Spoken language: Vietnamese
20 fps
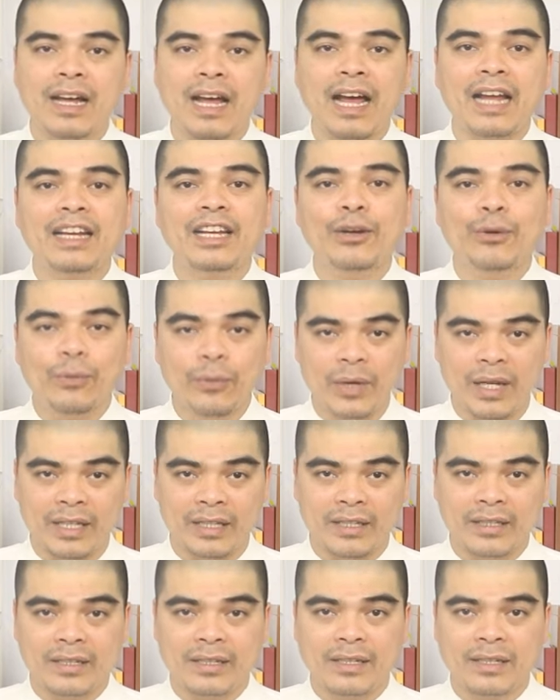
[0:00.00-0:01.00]
ăn liễu
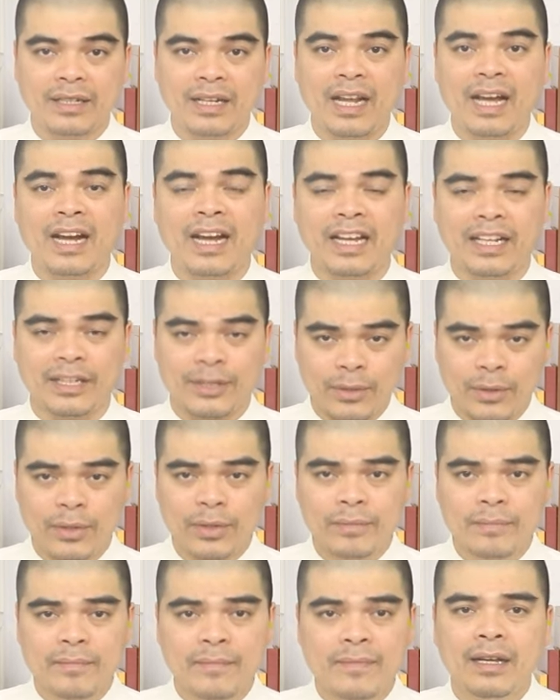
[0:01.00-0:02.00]
nguyệt là ngày
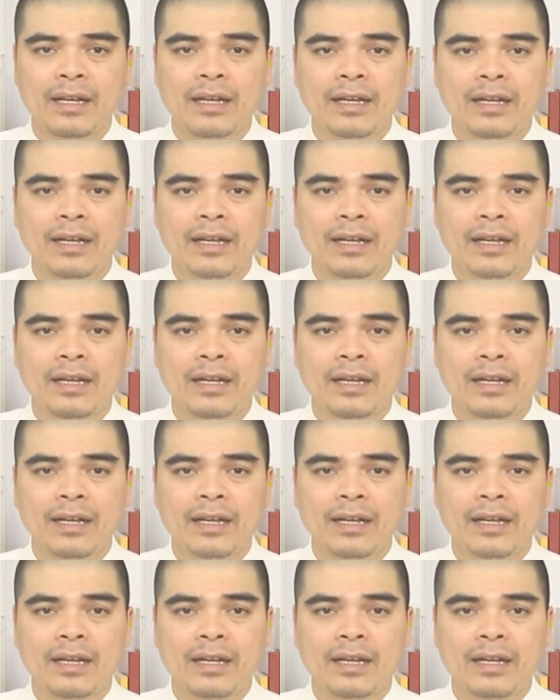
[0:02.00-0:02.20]
tốt.